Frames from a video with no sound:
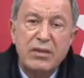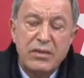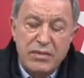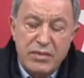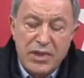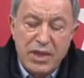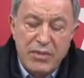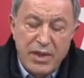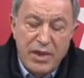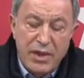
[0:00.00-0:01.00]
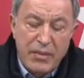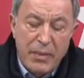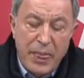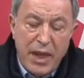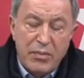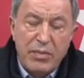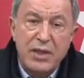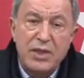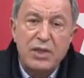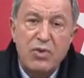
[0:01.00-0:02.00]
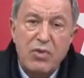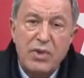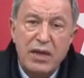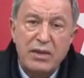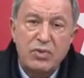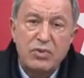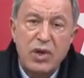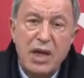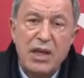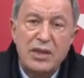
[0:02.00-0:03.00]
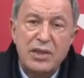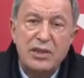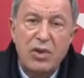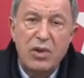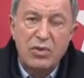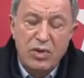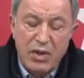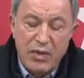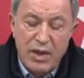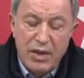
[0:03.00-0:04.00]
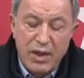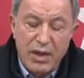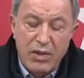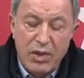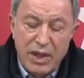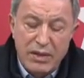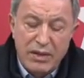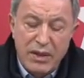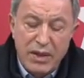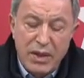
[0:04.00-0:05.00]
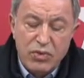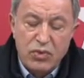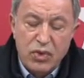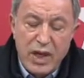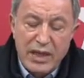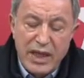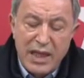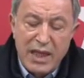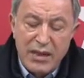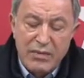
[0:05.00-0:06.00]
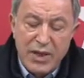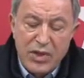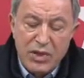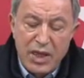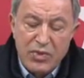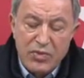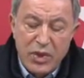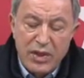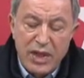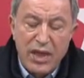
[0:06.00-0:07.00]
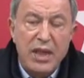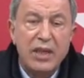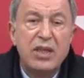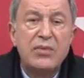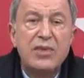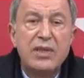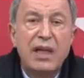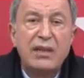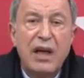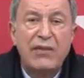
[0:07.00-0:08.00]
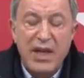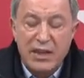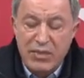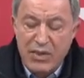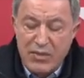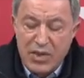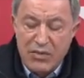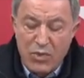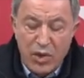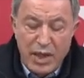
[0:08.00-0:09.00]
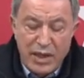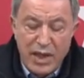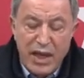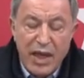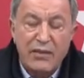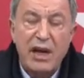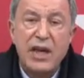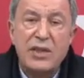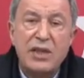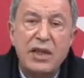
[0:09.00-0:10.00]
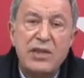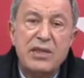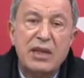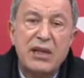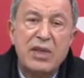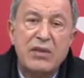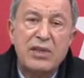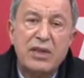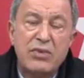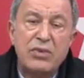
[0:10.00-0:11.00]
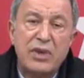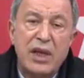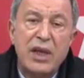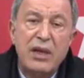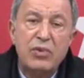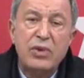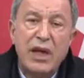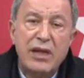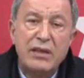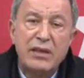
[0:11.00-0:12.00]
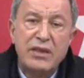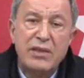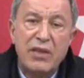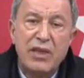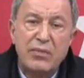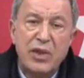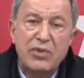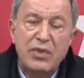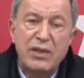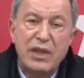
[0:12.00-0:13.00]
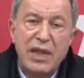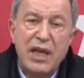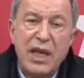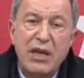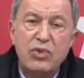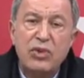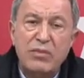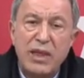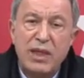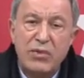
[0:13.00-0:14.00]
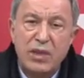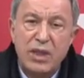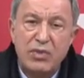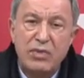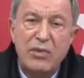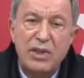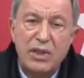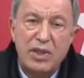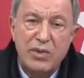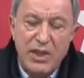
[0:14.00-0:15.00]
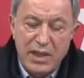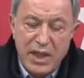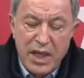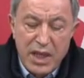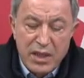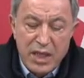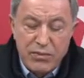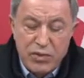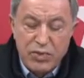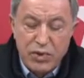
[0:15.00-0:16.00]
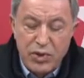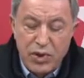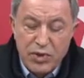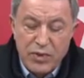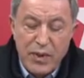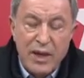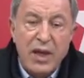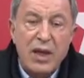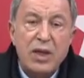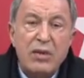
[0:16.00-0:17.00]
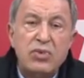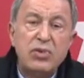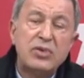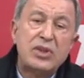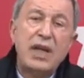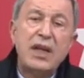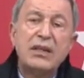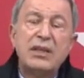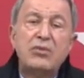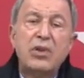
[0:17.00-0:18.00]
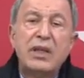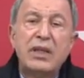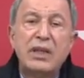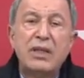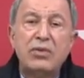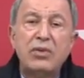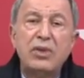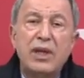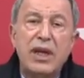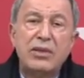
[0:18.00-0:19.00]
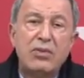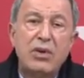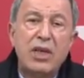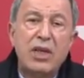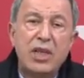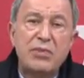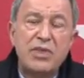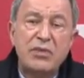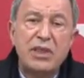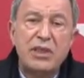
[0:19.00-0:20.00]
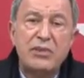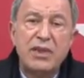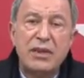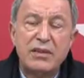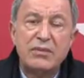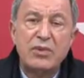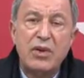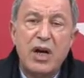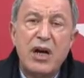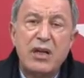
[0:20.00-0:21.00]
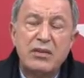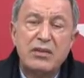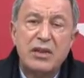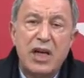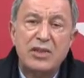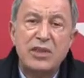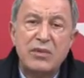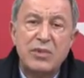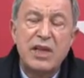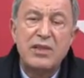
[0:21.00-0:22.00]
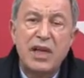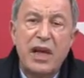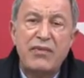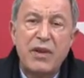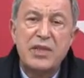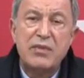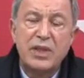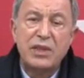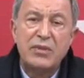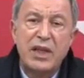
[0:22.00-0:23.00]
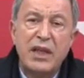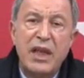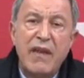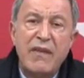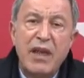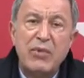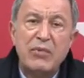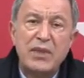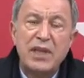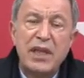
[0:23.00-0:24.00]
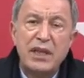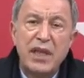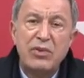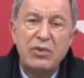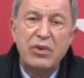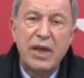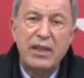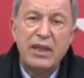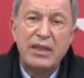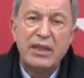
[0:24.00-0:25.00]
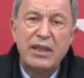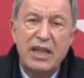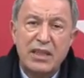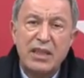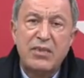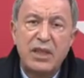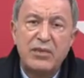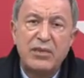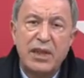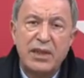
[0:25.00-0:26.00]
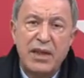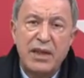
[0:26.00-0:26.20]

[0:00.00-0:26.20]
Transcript: bizim e, barışı koruma TOGA'ların içinde olduğu gibi olan bu TOGA'dan gelen personelimiz burada. Kıbrıs'tan Dafyar timlerimiz bölgede ve ayrıca İstiklal Savaş taburunu da buraya e, sevk etmek suretiyle bu timleri de buradaki kurtarma çalışmalarına katmış bulunuyoruz. Bunun dışında e, buradaki günlük hayatın kolaylaşması bakımından, bu ağır, e, acının biraz daha hafiflemesi bakımından yapılması gereken günlük hayata katkısı bakımından da